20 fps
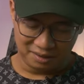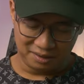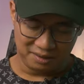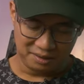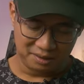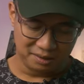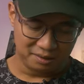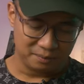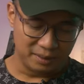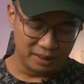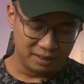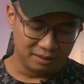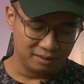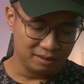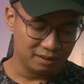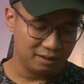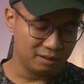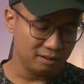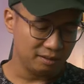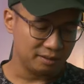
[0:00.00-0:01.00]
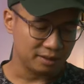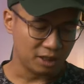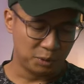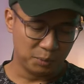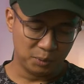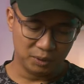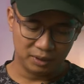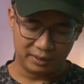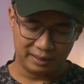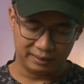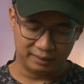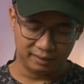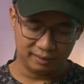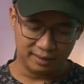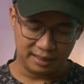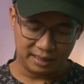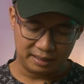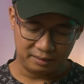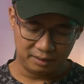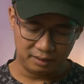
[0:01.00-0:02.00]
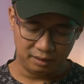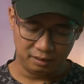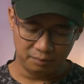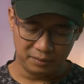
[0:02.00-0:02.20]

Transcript: uh, mình thì sau một khoảng thời gian thì